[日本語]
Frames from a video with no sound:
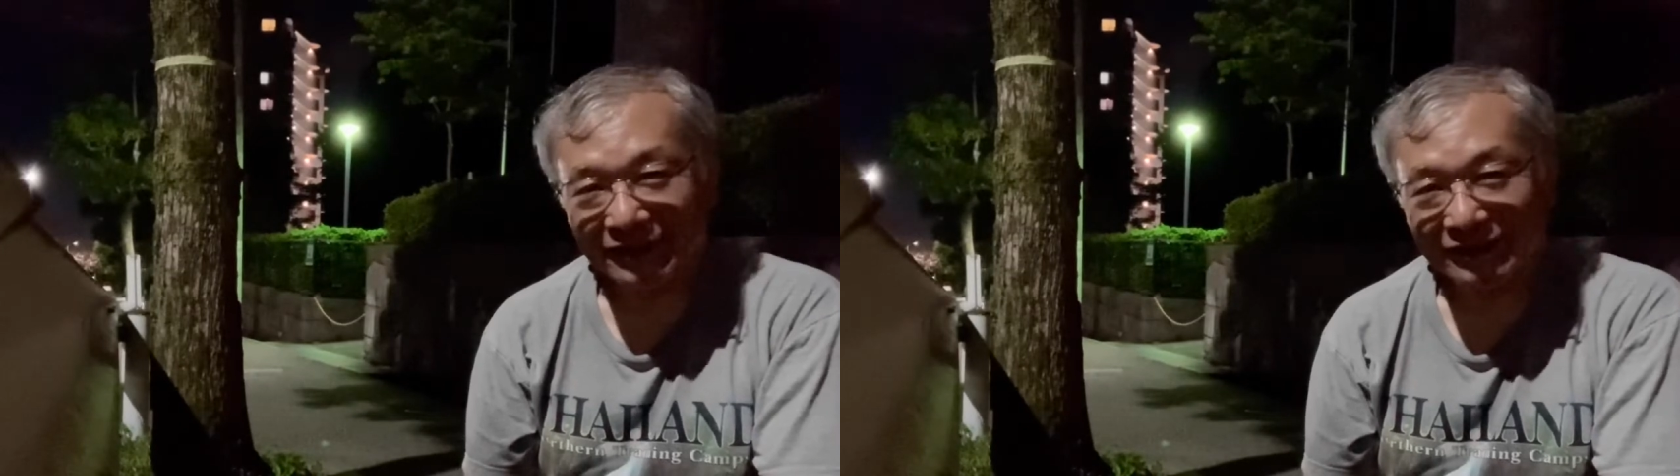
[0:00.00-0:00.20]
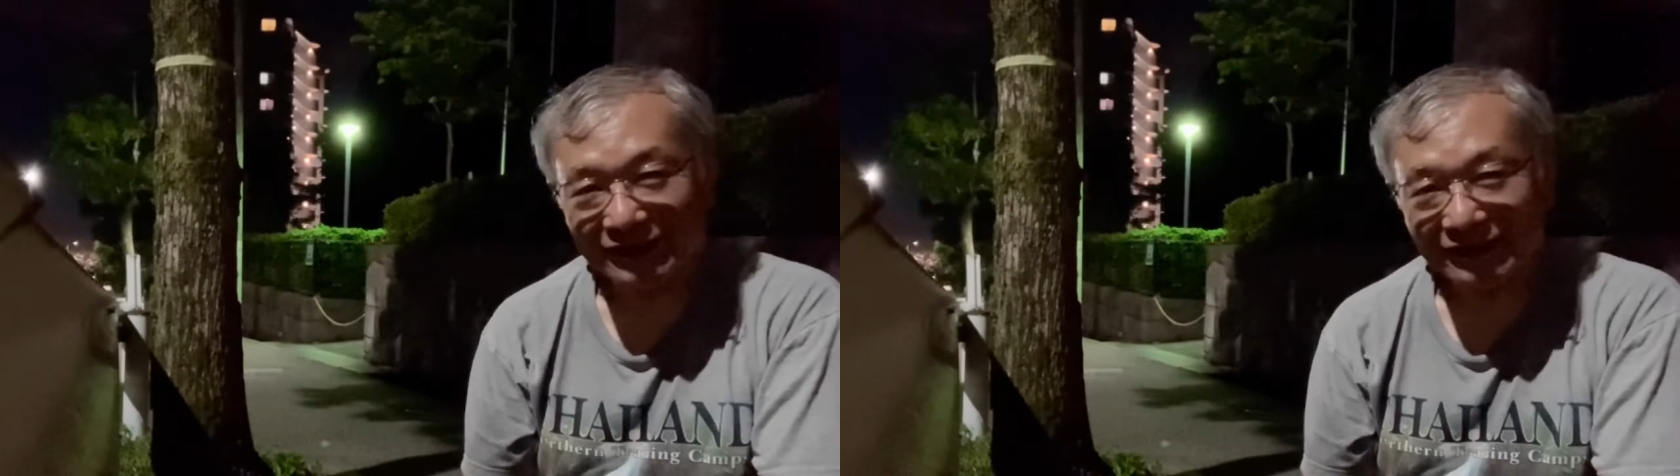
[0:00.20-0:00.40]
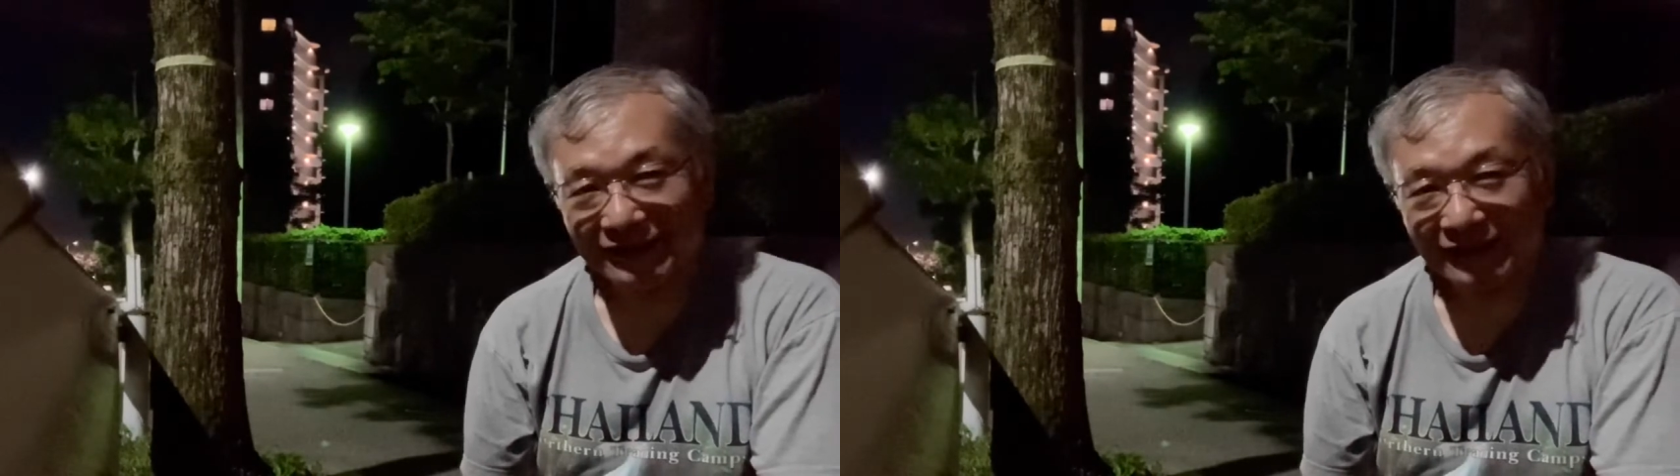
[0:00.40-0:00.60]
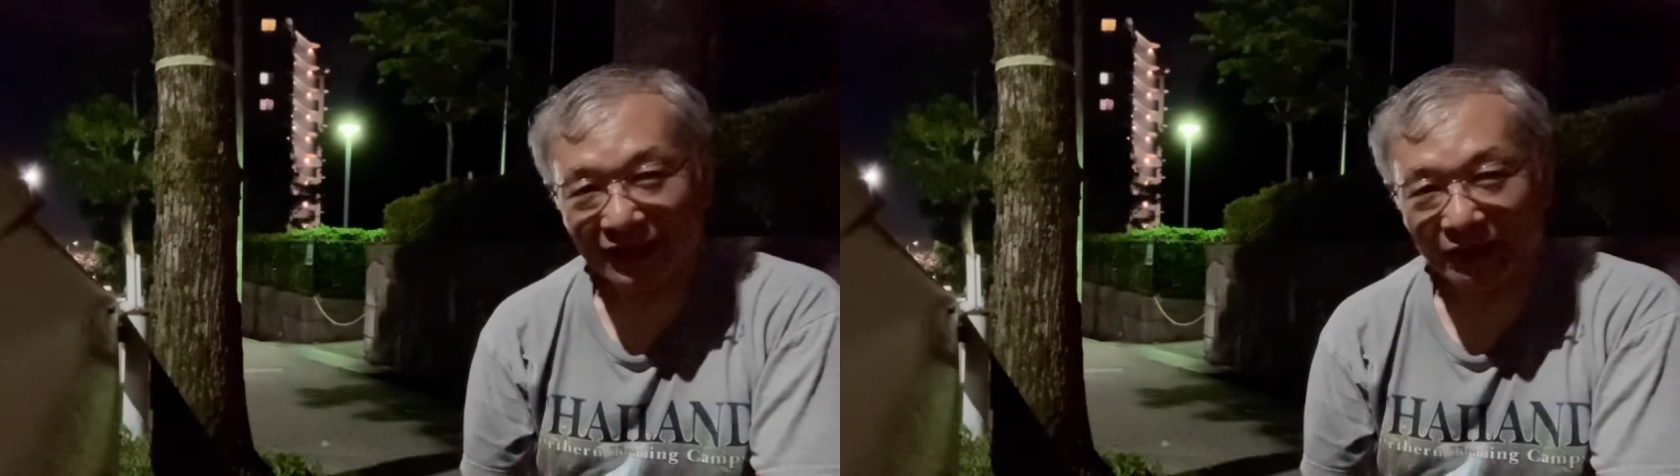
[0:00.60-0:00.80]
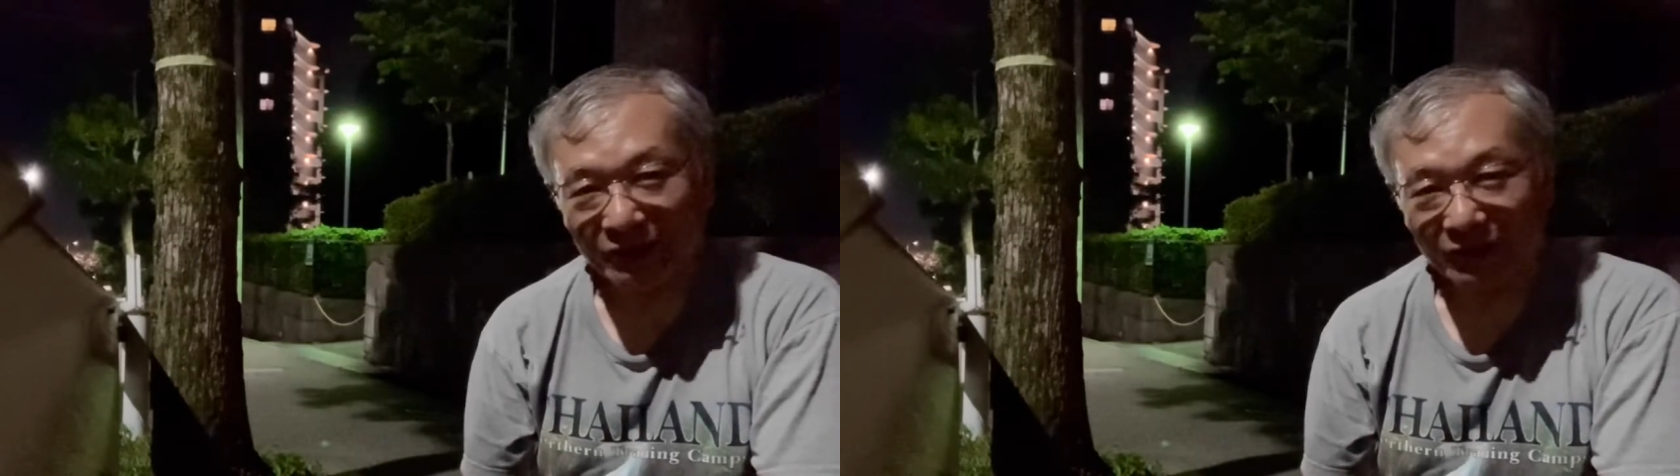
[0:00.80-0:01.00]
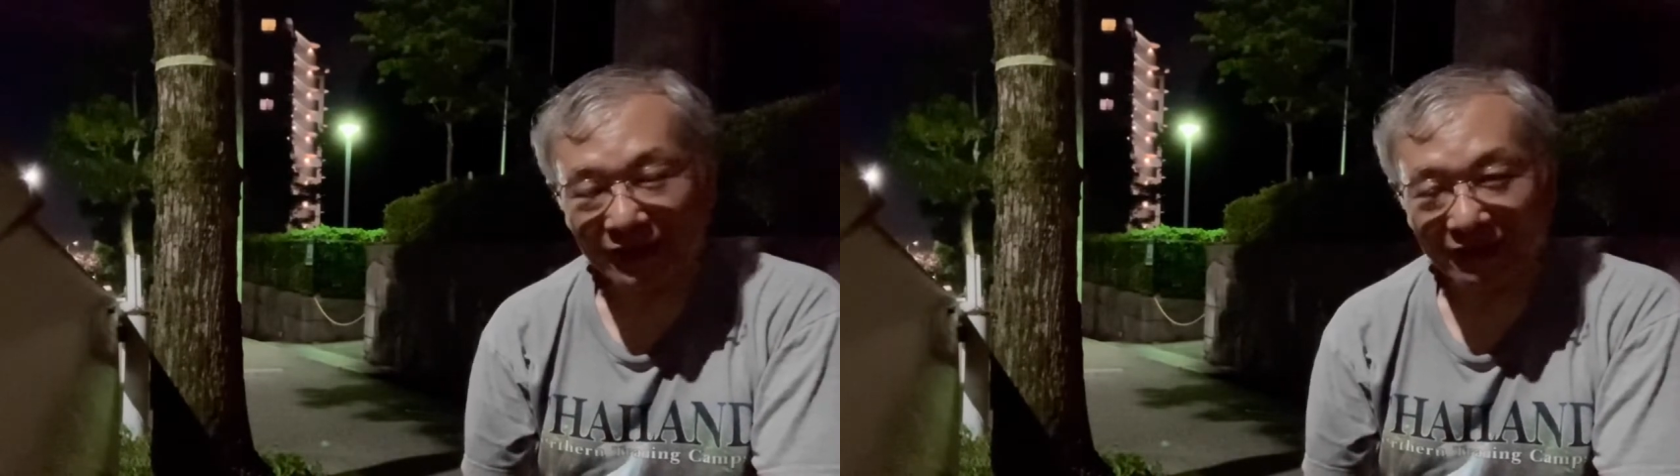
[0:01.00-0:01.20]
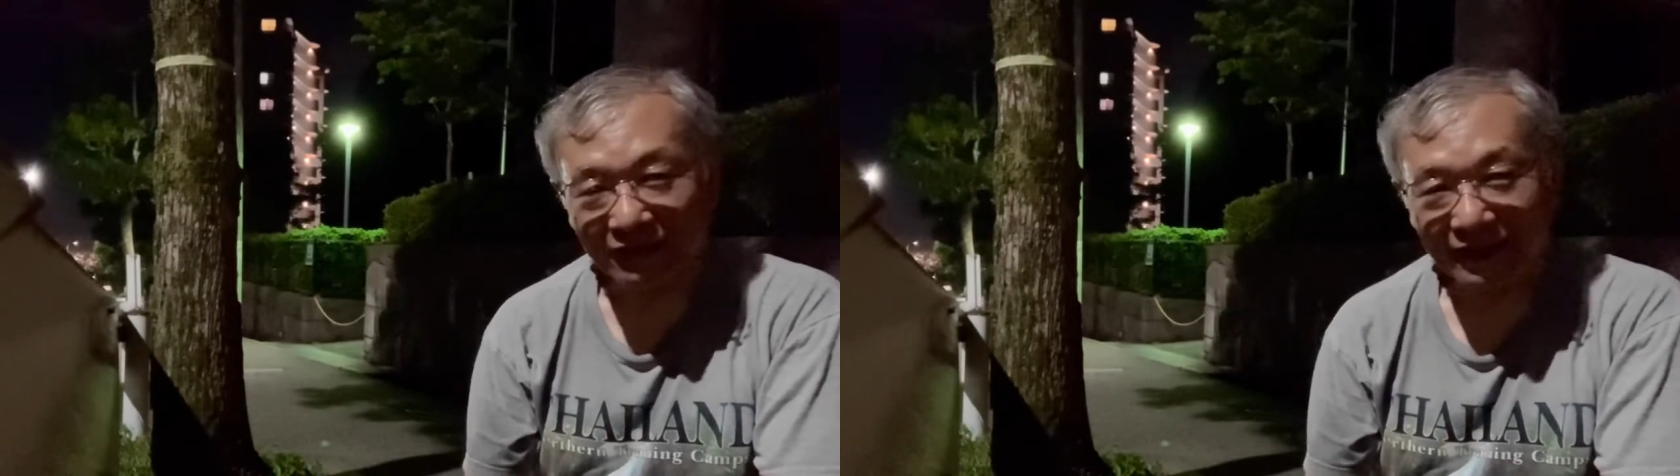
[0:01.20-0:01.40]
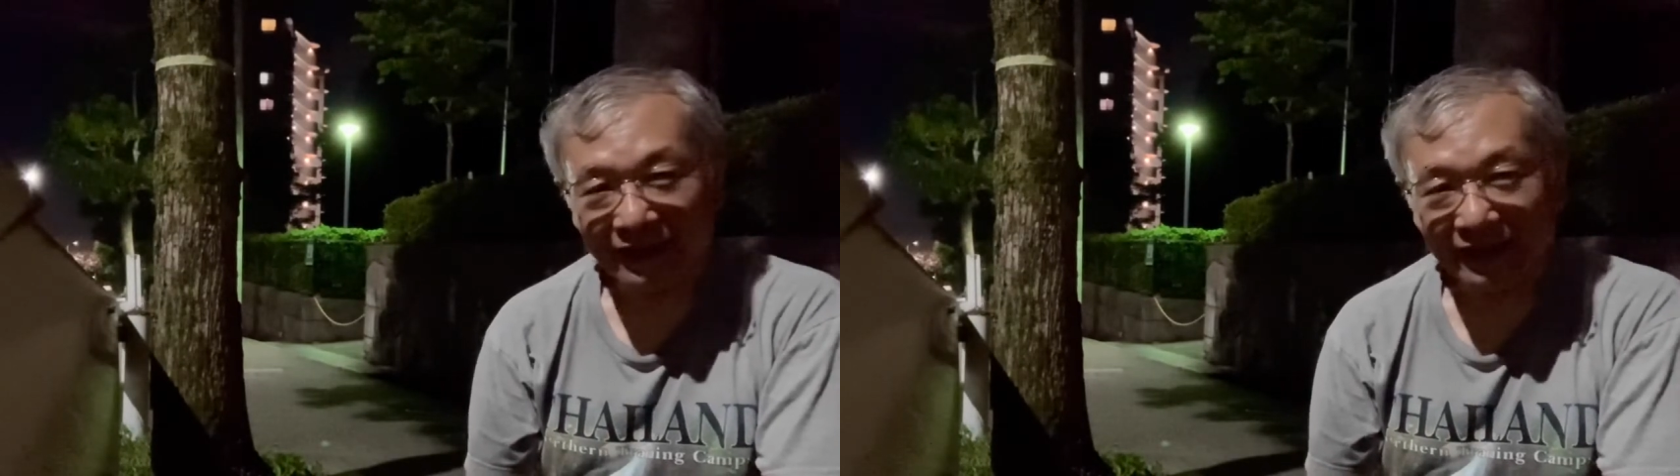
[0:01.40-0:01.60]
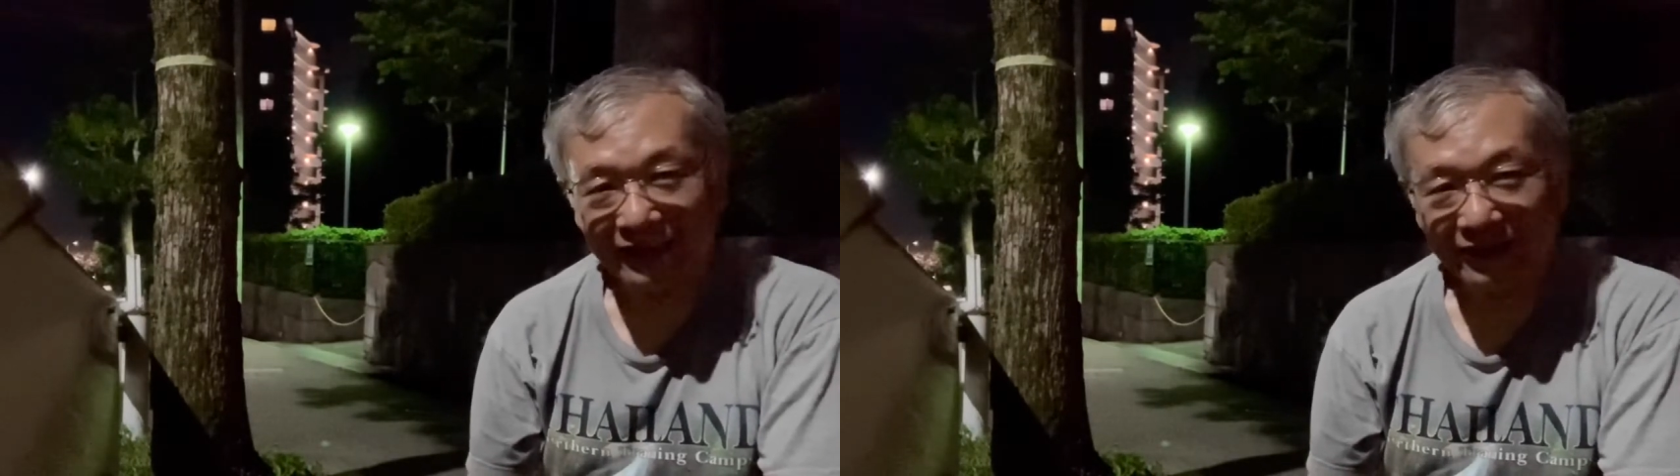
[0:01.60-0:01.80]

復傾向なので